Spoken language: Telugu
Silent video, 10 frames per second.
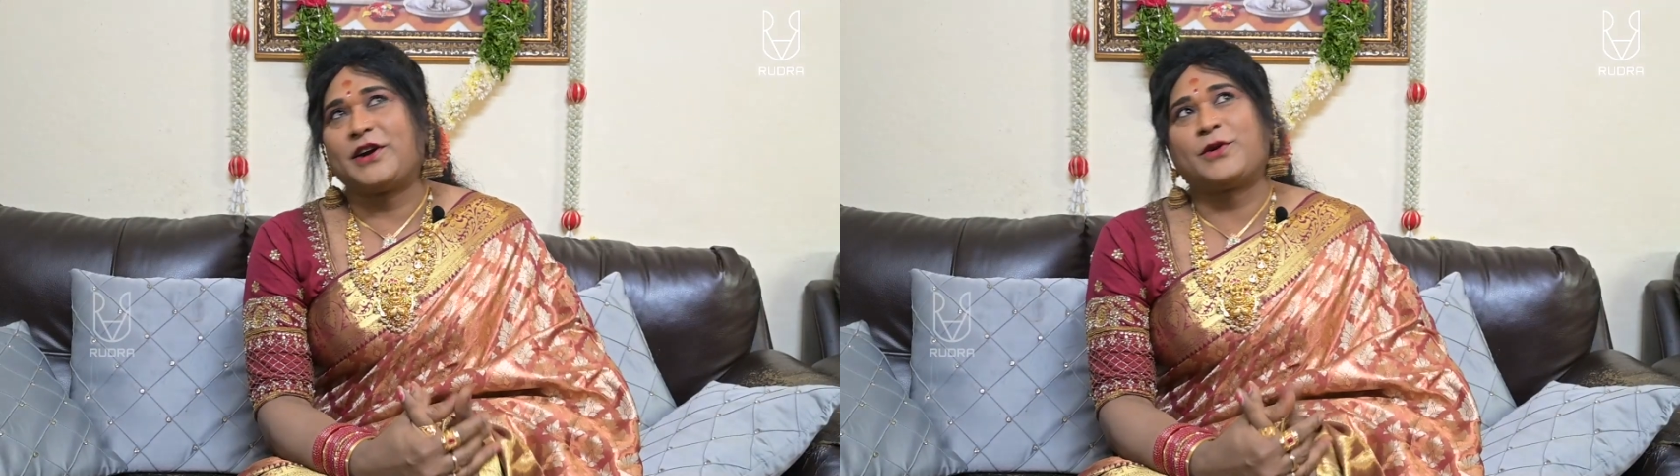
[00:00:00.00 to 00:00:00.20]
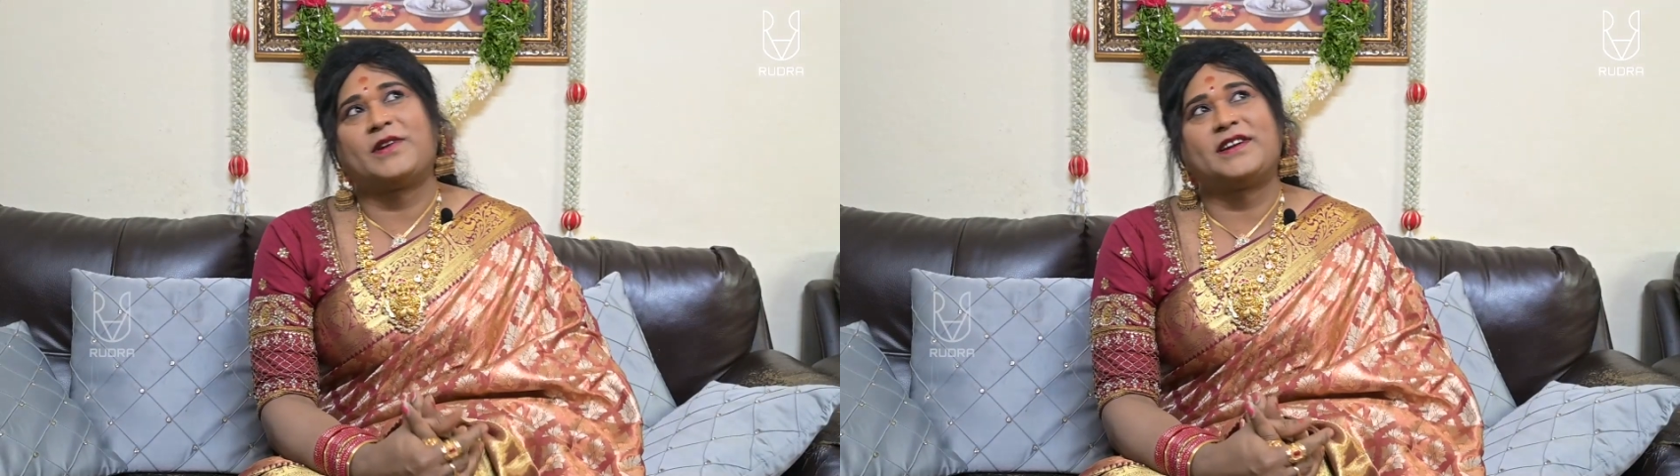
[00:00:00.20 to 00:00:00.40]

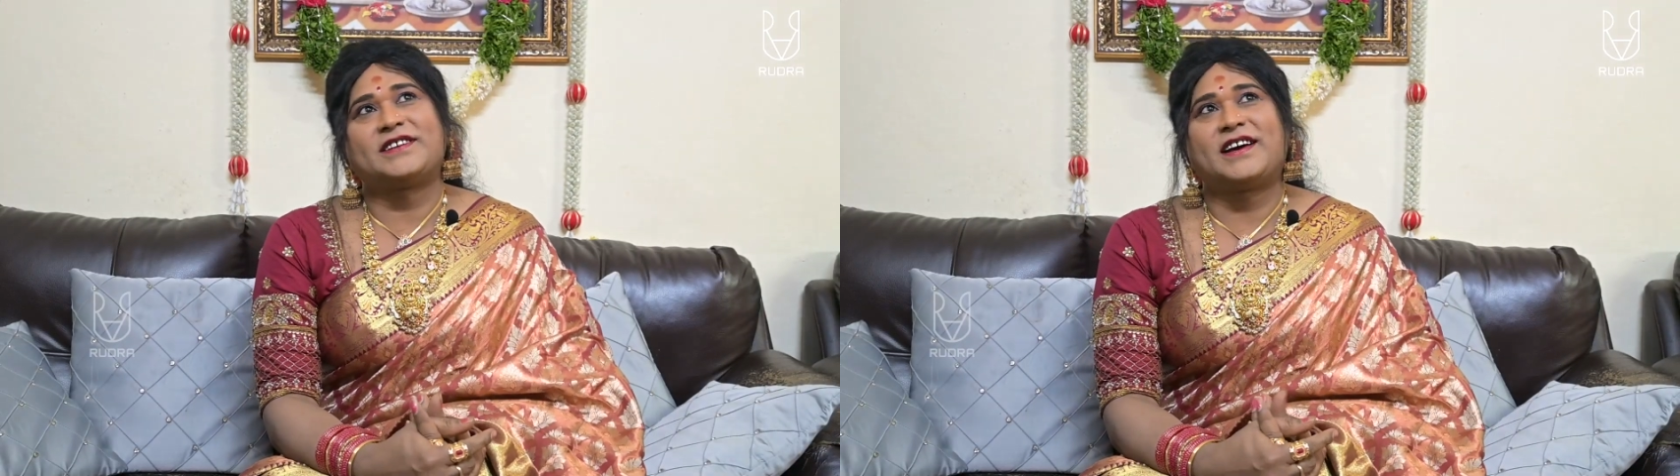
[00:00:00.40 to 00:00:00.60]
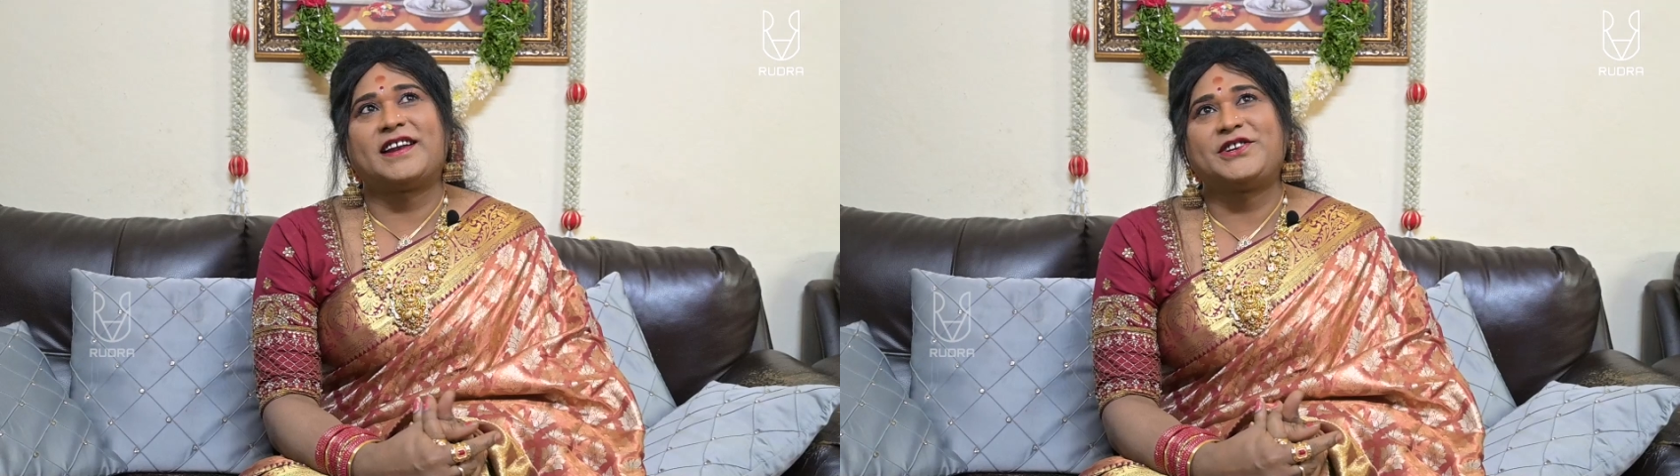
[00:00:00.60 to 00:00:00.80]
కట్టుకోవాలని
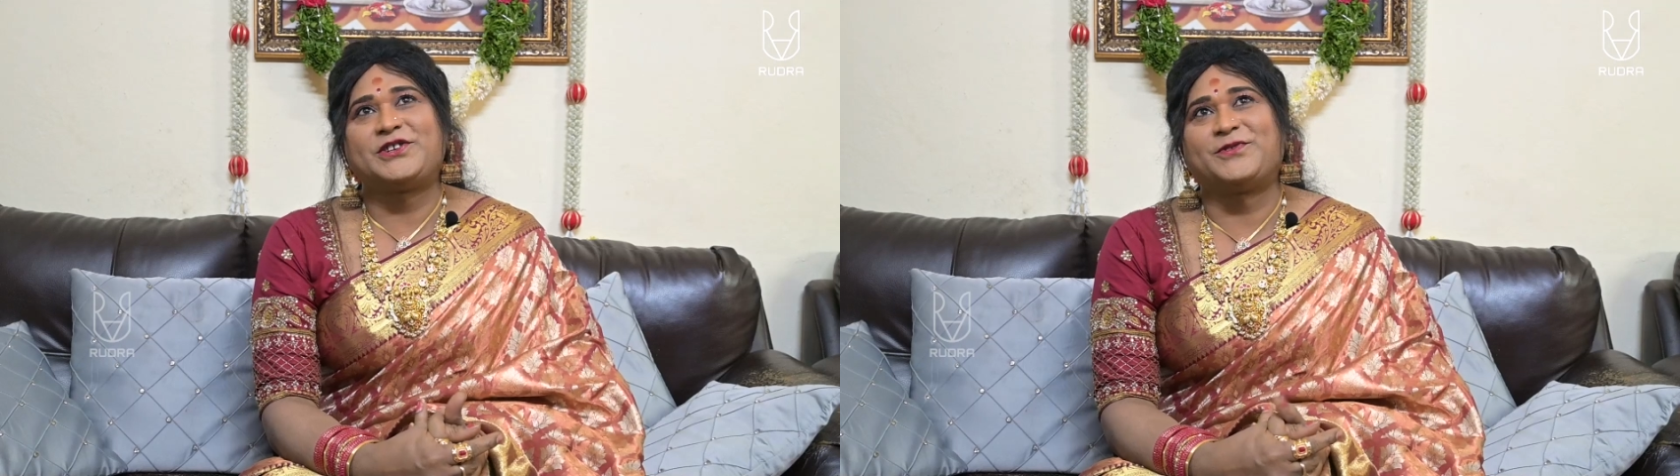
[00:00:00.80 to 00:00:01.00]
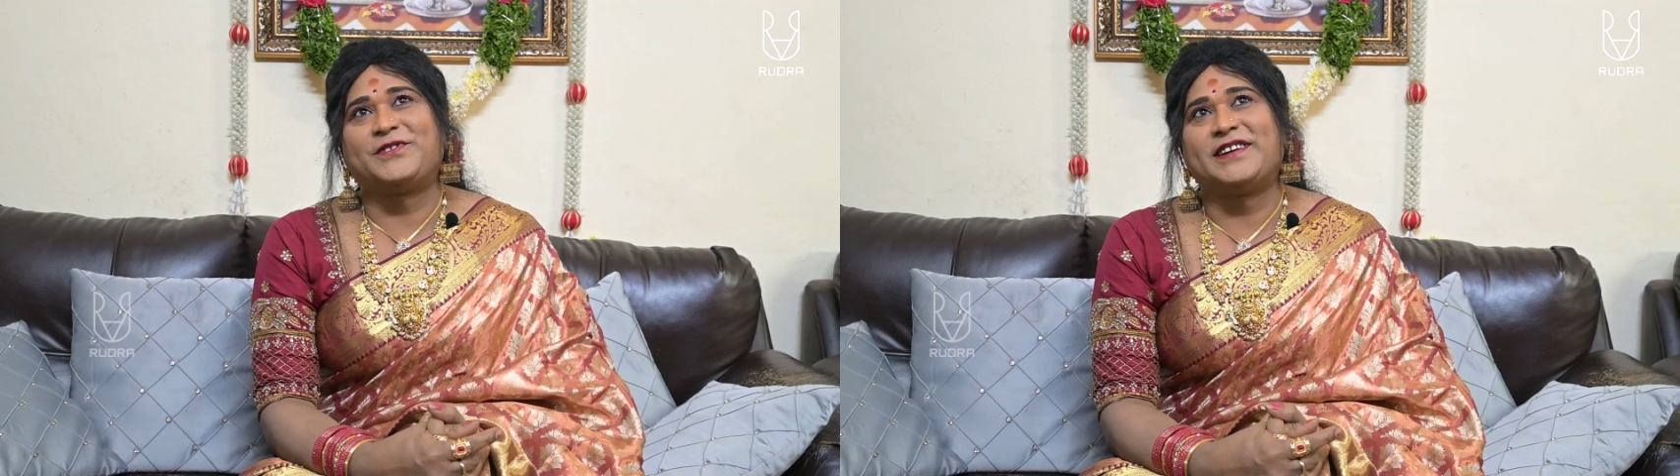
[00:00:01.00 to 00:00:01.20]
చాలా
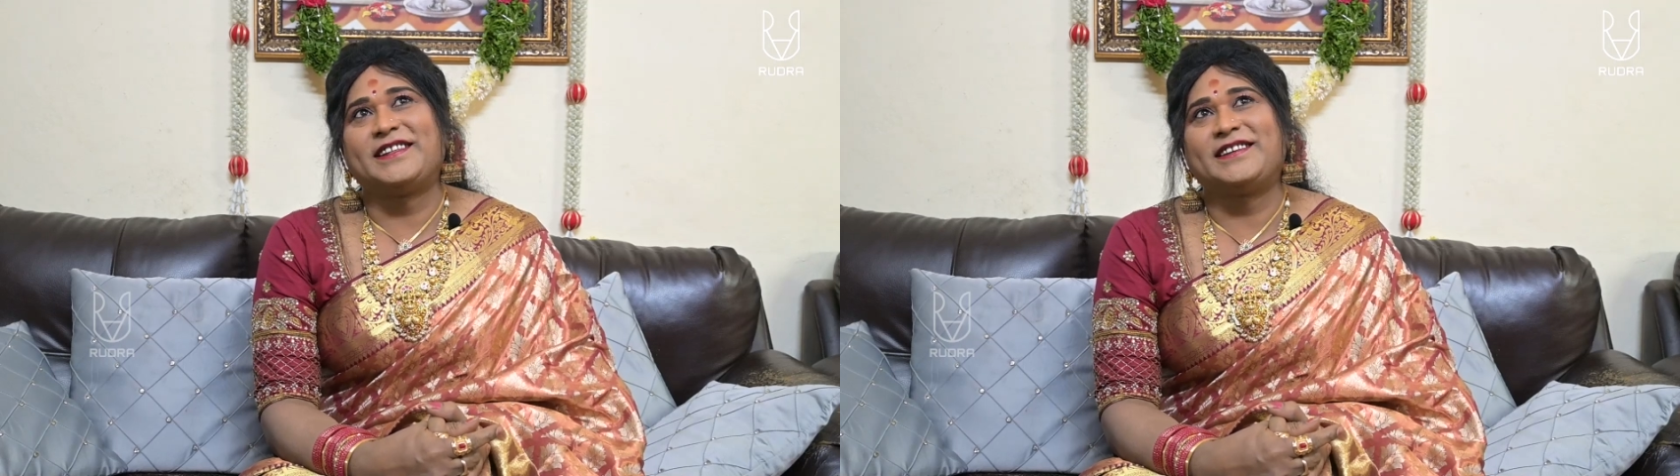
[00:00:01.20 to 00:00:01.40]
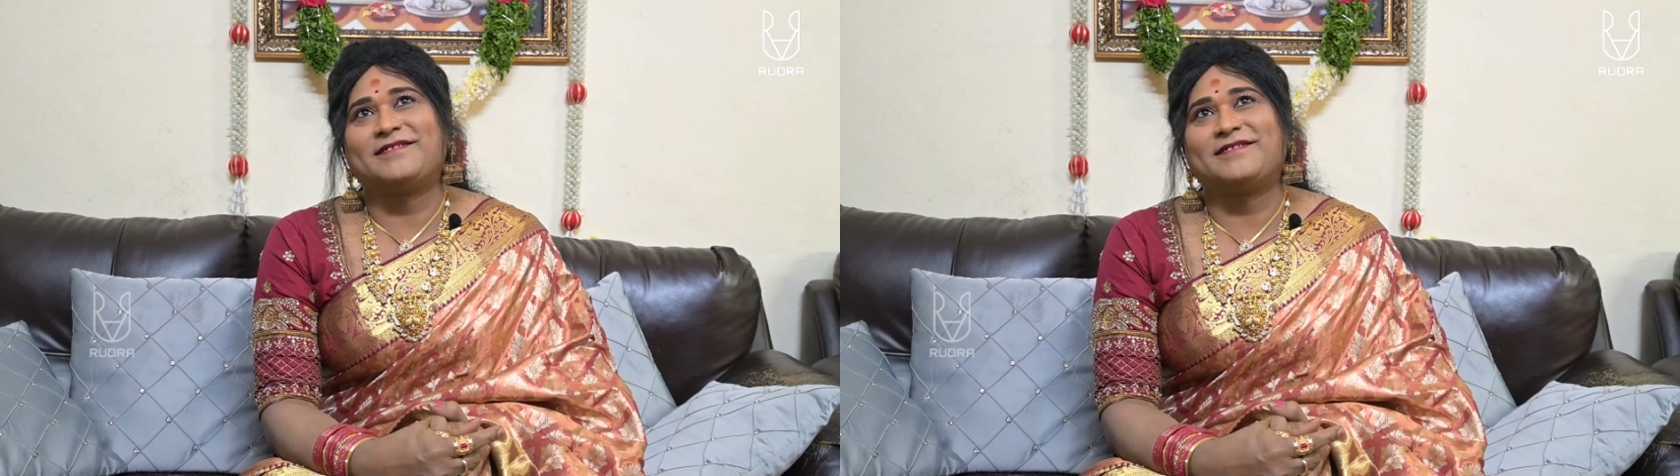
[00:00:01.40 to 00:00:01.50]
ఇష్టం ఉండేది